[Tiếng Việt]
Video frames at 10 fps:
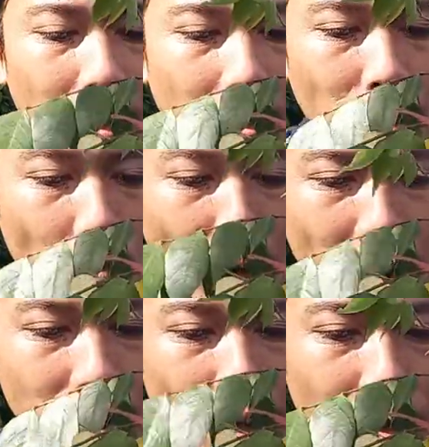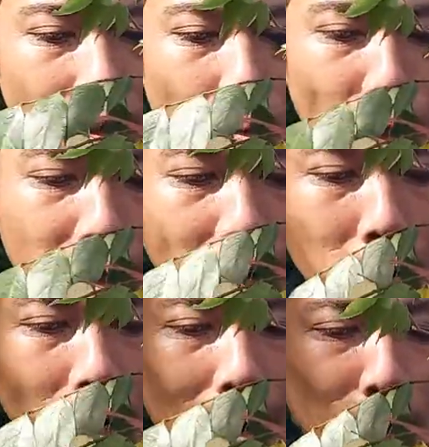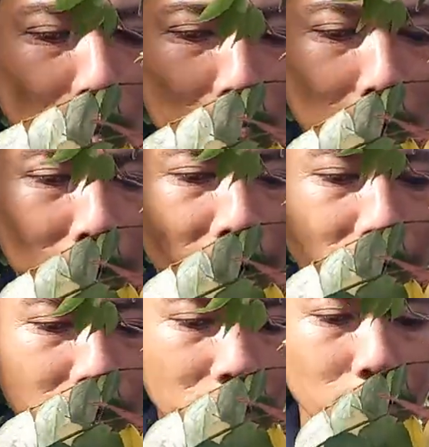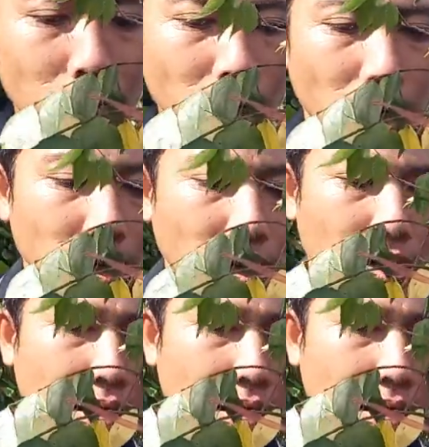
mình sử dụng là cái sơ dừa nguyên chất mình làm cho nó mịn ra mình hả, hả